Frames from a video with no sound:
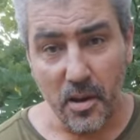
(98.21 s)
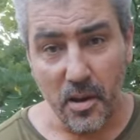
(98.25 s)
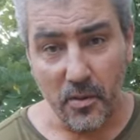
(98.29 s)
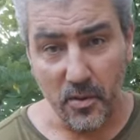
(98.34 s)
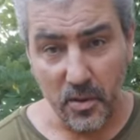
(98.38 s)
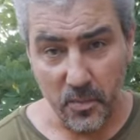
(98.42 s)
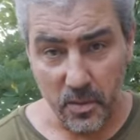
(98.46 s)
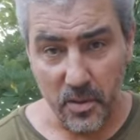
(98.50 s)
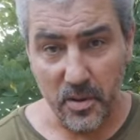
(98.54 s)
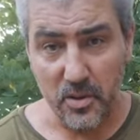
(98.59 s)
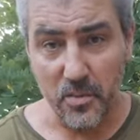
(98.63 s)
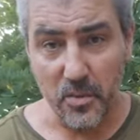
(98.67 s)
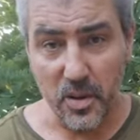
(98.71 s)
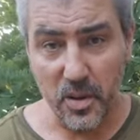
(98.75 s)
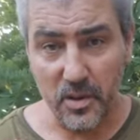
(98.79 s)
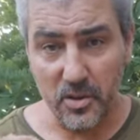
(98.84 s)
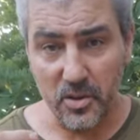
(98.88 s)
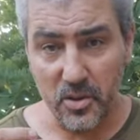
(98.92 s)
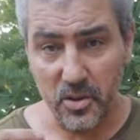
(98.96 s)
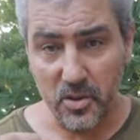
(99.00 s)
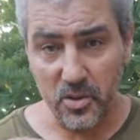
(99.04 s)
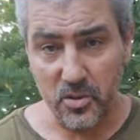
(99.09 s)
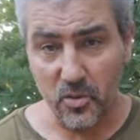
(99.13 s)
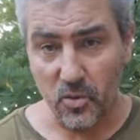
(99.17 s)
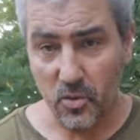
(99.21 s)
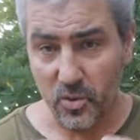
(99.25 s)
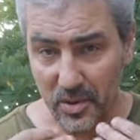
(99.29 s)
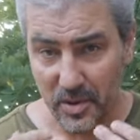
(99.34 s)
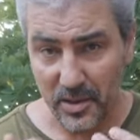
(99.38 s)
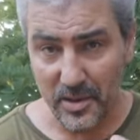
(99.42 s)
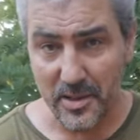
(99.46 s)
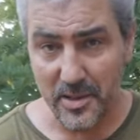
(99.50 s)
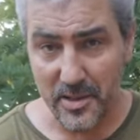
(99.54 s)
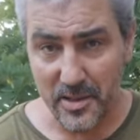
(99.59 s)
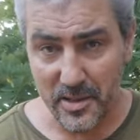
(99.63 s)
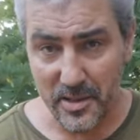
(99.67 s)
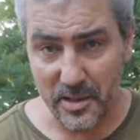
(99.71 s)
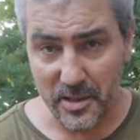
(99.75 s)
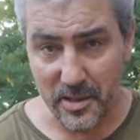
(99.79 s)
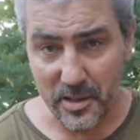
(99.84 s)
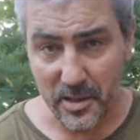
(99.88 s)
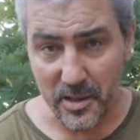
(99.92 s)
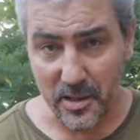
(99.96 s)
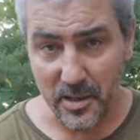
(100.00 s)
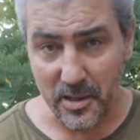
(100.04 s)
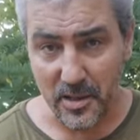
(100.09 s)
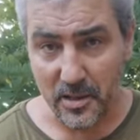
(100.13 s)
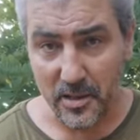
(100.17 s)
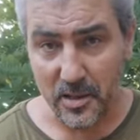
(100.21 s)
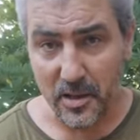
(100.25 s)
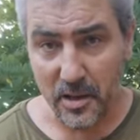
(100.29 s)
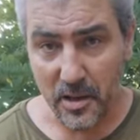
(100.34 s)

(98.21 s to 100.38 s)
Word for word: Вы понимаете, что украинцы